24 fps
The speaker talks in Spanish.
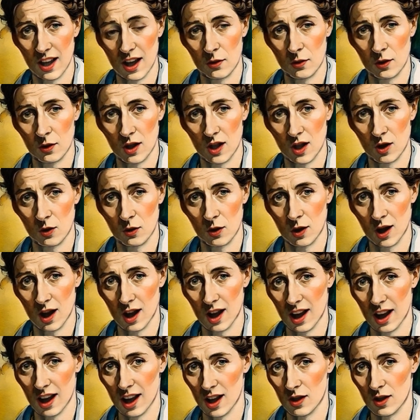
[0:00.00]
la mente
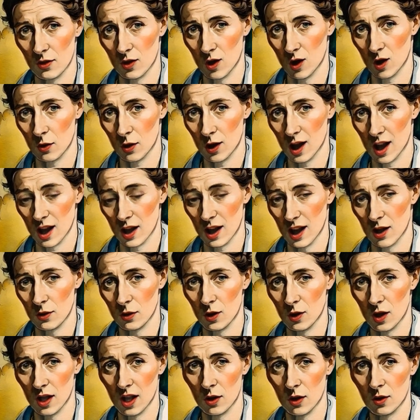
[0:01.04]
humana y la forma en que
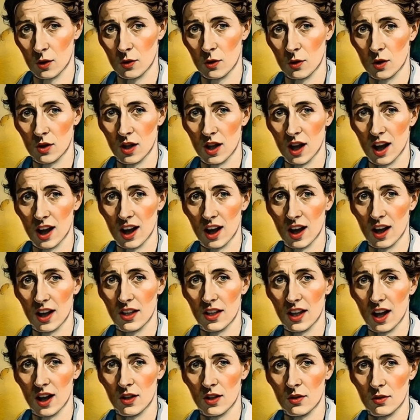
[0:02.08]
percibimos la
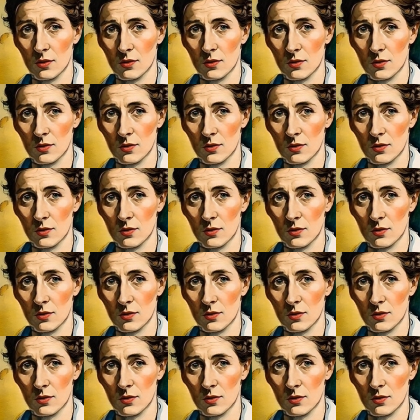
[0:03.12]
realidad,